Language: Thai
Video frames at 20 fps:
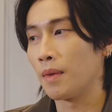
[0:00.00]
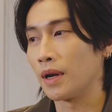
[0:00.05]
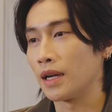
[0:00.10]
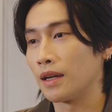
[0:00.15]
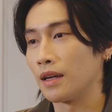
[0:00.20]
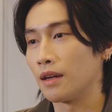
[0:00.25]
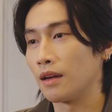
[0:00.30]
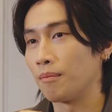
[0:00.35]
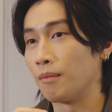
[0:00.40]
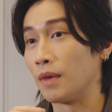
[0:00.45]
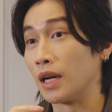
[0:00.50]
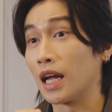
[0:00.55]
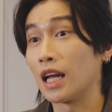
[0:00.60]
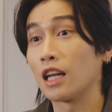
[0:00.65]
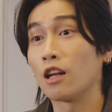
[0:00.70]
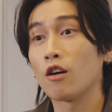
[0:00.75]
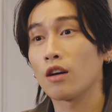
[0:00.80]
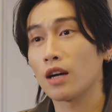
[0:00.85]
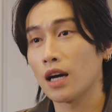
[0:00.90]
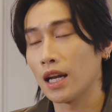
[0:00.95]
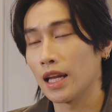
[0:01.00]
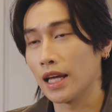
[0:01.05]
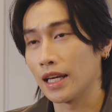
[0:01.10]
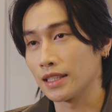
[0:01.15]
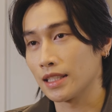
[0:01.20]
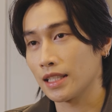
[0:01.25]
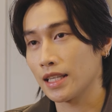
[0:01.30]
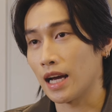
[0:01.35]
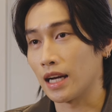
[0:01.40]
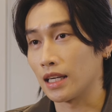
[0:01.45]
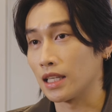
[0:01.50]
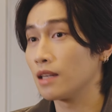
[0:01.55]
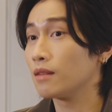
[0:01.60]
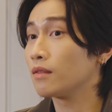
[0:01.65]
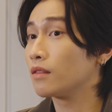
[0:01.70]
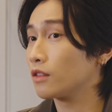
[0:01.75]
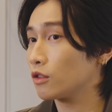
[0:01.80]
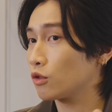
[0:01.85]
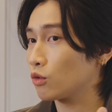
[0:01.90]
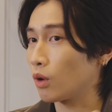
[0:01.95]
มันเหมือนอันล็อกอะไรสักอย่างที่
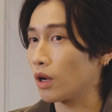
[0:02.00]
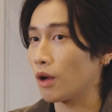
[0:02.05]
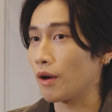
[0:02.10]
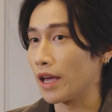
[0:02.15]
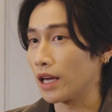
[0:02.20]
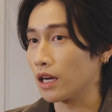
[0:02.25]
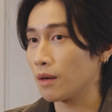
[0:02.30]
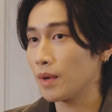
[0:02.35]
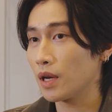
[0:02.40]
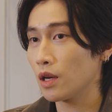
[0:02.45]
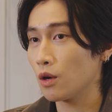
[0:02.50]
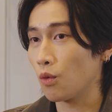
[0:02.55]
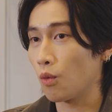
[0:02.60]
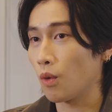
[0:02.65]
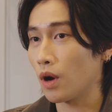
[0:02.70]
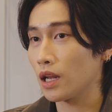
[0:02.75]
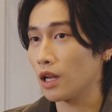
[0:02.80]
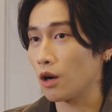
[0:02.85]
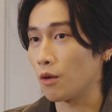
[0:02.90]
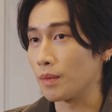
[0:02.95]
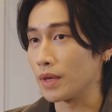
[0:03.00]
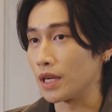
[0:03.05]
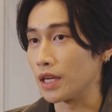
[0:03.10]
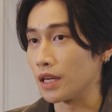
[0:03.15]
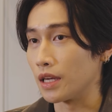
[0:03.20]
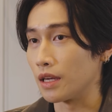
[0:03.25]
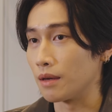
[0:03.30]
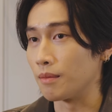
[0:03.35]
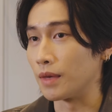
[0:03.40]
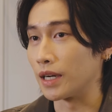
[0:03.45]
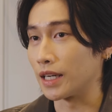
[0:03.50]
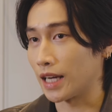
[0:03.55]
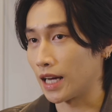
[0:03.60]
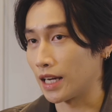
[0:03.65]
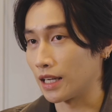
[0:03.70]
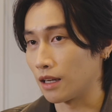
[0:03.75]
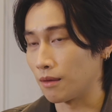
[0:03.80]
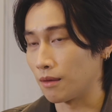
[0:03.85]
ตัวเราเองก็ไม่ได้รู้ว่าเรามีเหมือนกัน